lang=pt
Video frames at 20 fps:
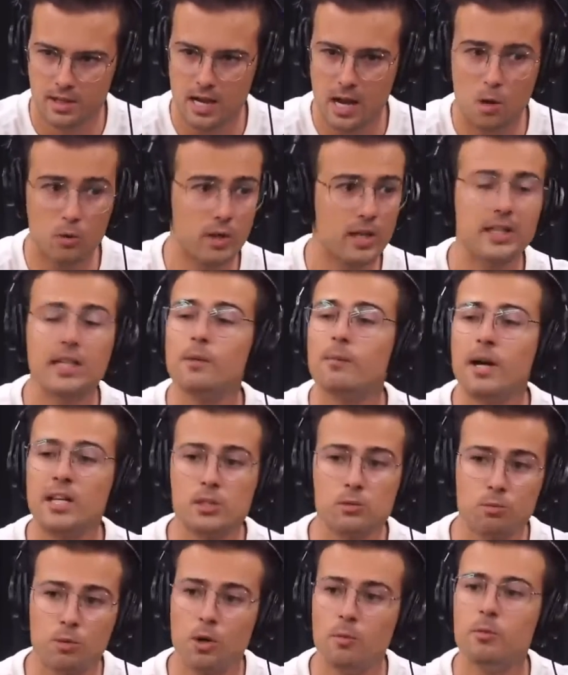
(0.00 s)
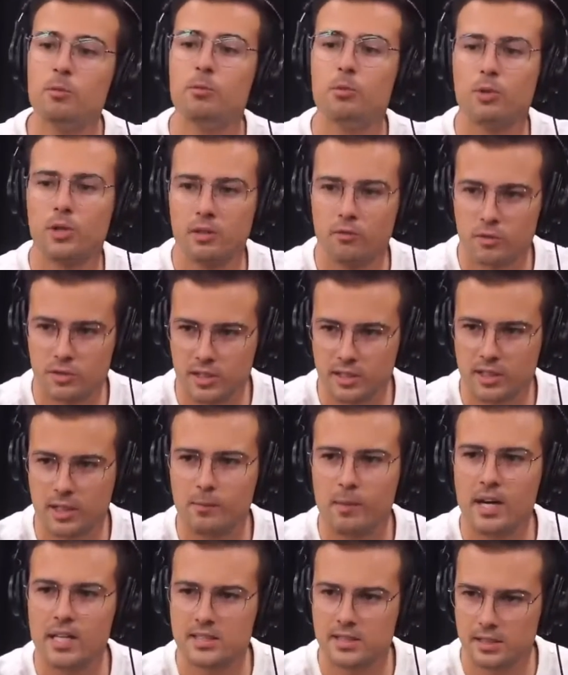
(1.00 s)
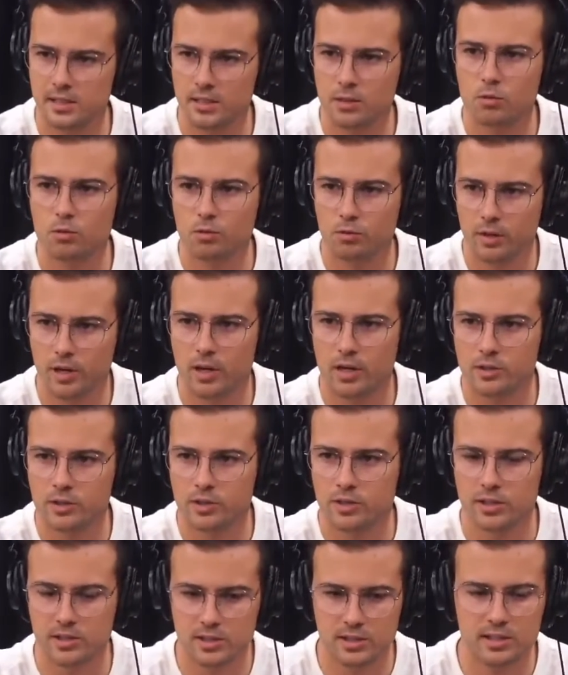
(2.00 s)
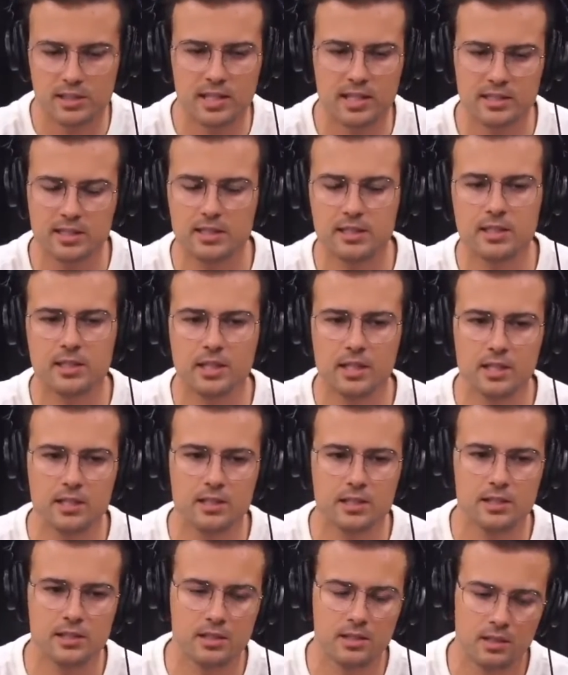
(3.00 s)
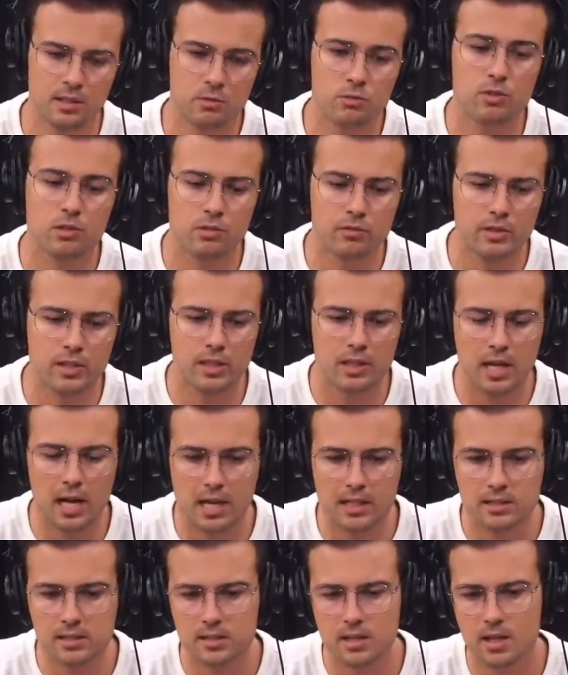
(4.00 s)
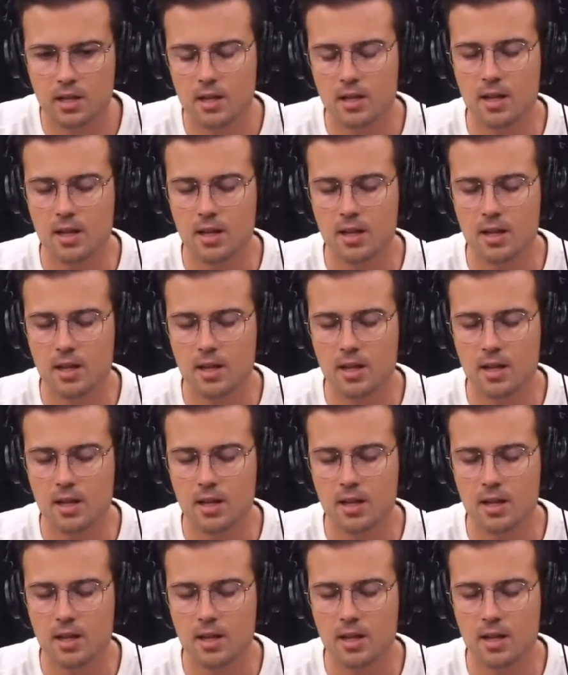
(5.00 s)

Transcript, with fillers: Alguém tá mais pobre porque você tá mais rico, né? Eu acho que existem essas uhum. crenças que não são verdades.